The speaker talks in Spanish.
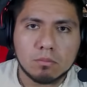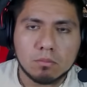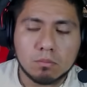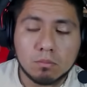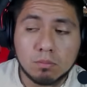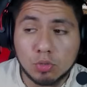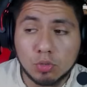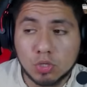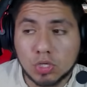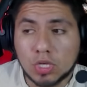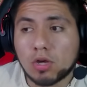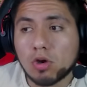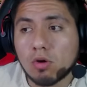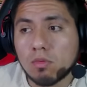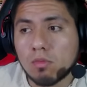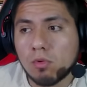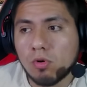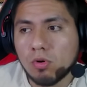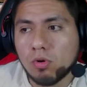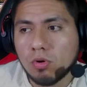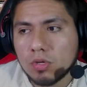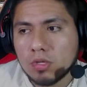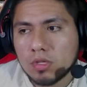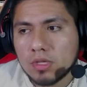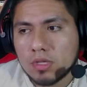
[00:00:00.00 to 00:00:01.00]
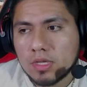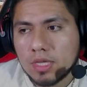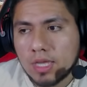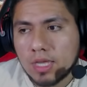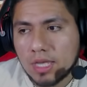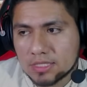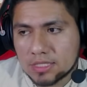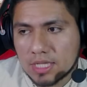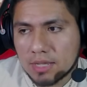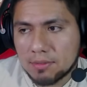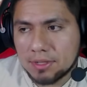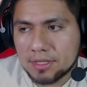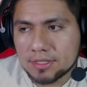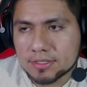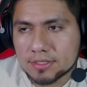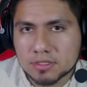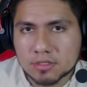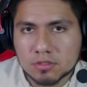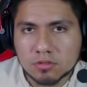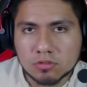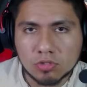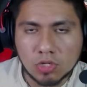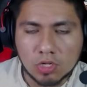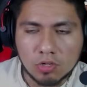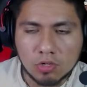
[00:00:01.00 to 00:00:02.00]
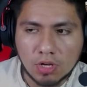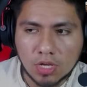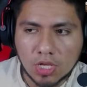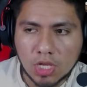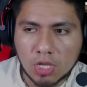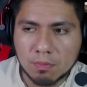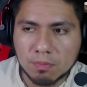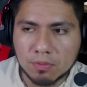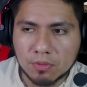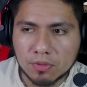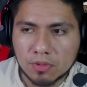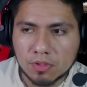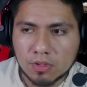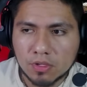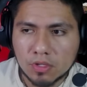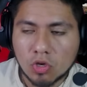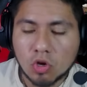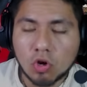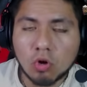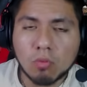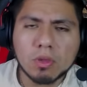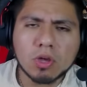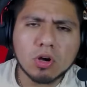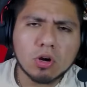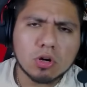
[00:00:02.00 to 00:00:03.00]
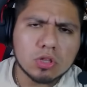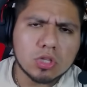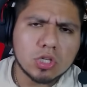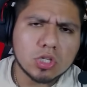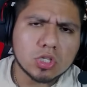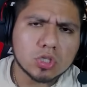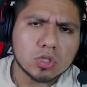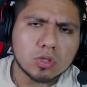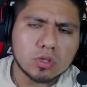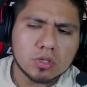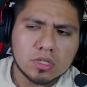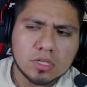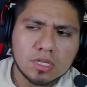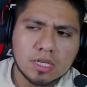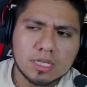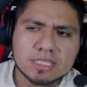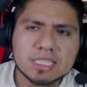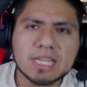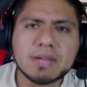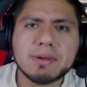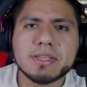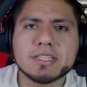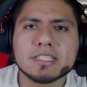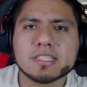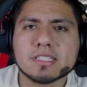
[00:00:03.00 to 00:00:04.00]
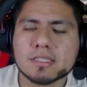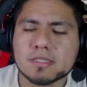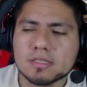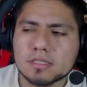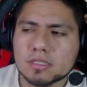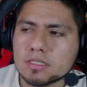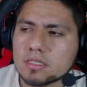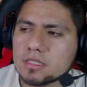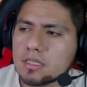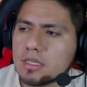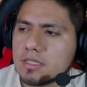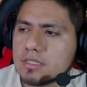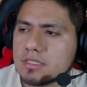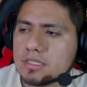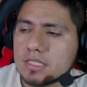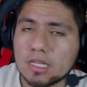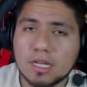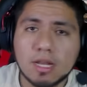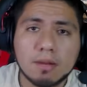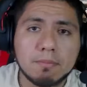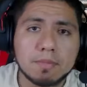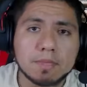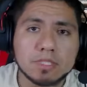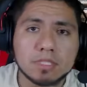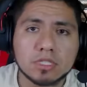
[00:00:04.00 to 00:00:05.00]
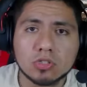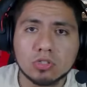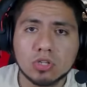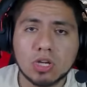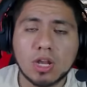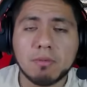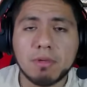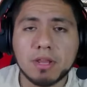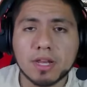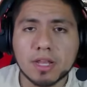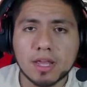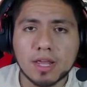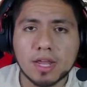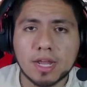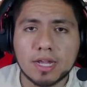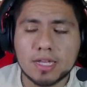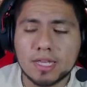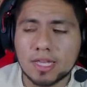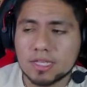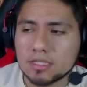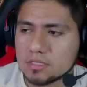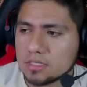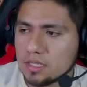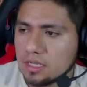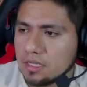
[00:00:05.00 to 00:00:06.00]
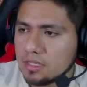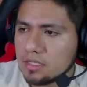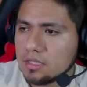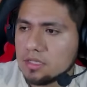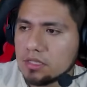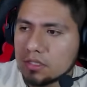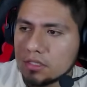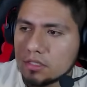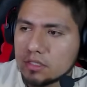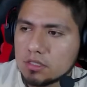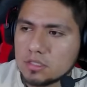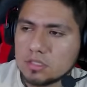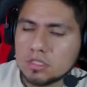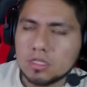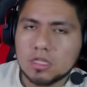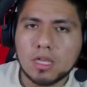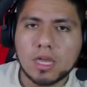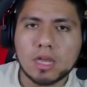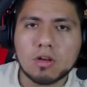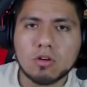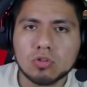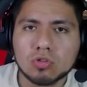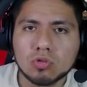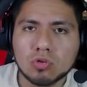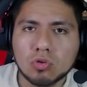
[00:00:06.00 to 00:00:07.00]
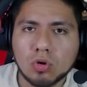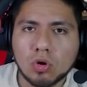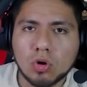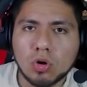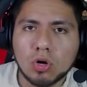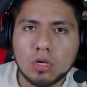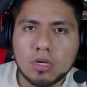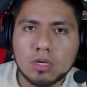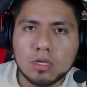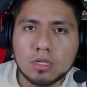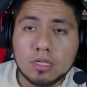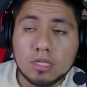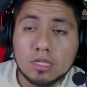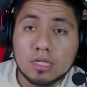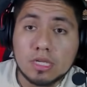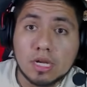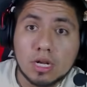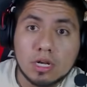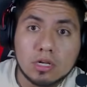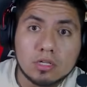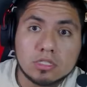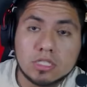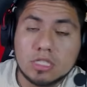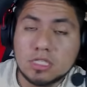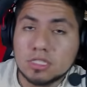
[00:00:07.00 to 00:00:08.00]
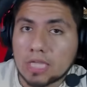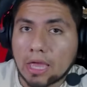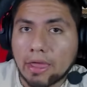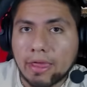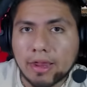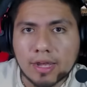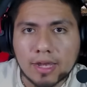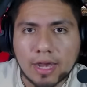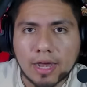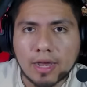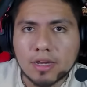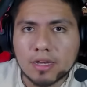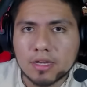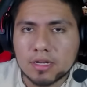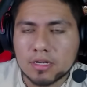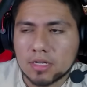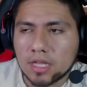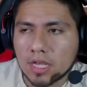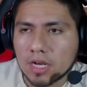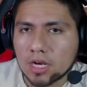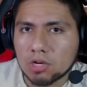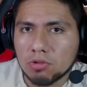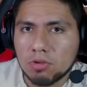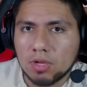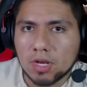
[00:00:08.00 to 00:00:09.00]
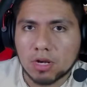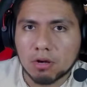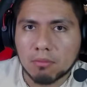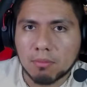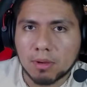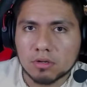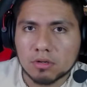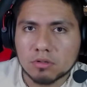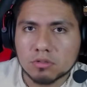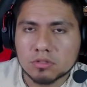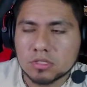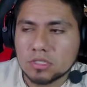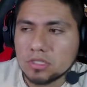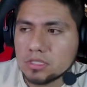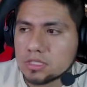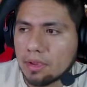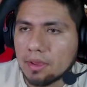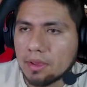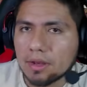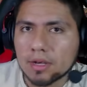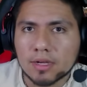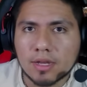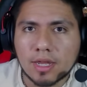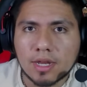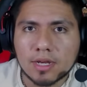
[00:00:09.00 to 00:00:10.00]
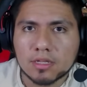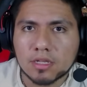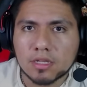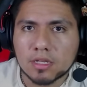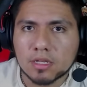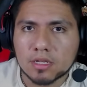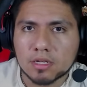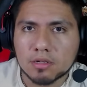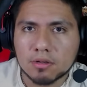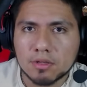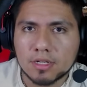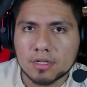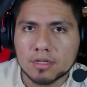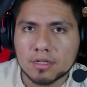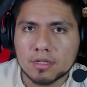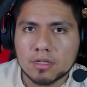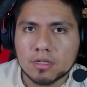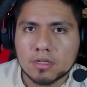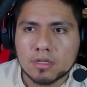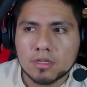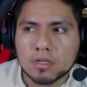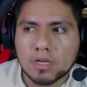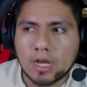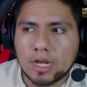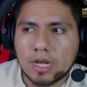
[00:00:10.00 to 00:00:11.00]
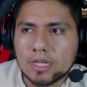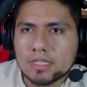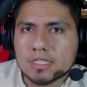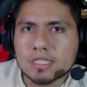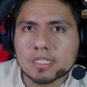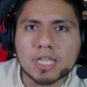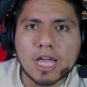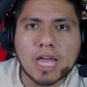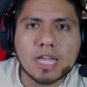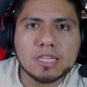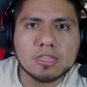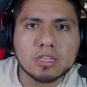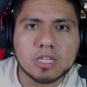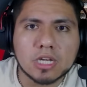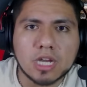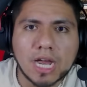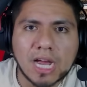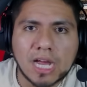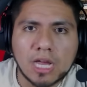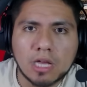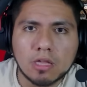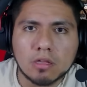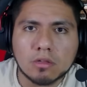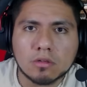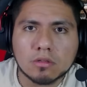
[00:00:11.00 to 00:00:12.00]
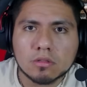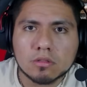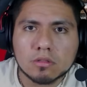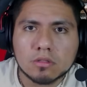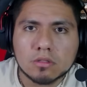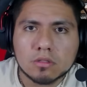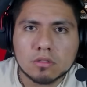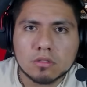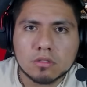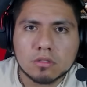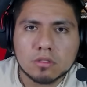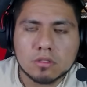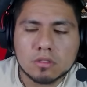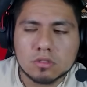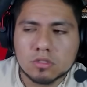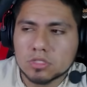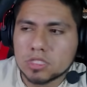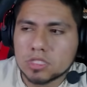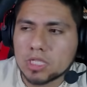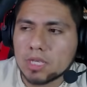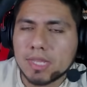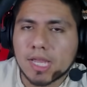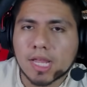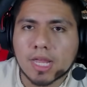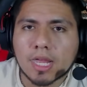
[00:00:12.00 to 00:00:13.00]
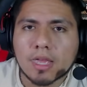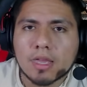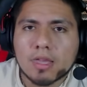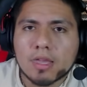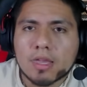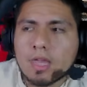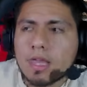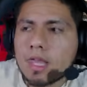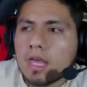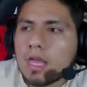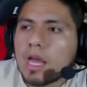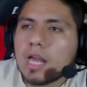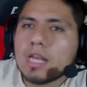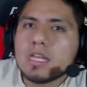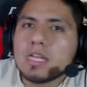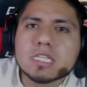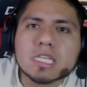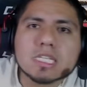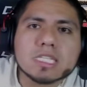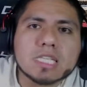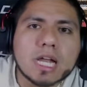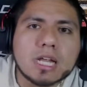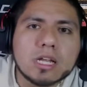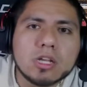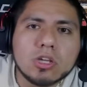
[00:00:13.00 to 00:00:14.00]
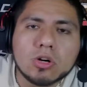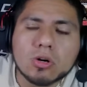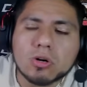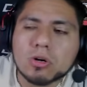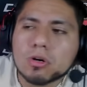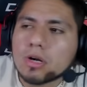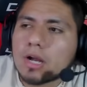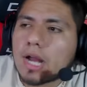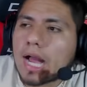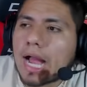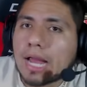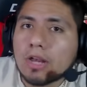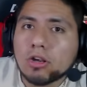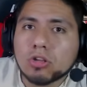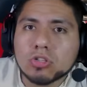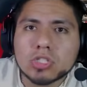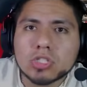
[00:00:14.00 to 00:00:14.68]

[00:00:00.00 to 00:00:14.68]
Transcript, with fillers: Porque como esta vez no era un equipo, o mejor dicho, esta vez se le presentó la Virgen Alianza Que anotó un gol sin saber leer ni escribir, hermano. Sin saber leer ni escribir. Alianza estaba entregado. No sabía. Que... Alianza salió a no